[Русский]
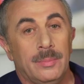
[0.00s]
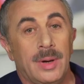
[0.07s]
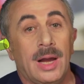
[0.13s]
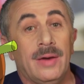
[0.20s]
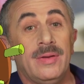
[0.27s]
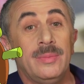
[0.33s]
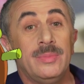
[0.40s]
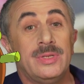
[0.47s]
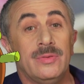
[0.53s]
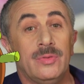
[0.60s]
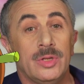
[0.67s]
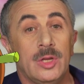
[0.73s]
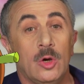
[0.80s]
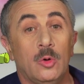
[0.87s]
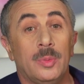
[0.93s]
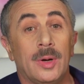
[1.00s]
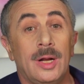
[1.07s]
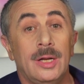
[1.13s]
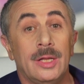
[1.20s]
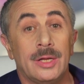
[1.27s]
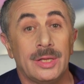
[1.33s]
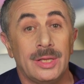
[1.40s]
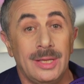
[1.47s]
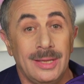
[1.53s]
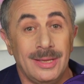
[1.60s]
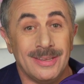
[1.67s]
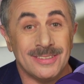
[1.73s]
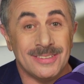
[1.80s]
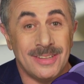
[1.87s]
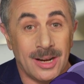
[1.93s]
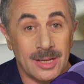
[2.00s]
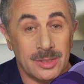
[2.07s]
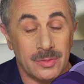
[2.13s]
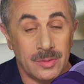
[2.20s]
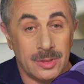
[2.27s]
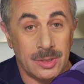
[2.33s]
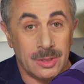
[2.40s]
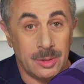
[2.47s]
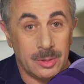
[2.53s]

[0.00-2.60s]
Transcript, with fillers: Поговорим сегодня об аллергии. Здравствуйте,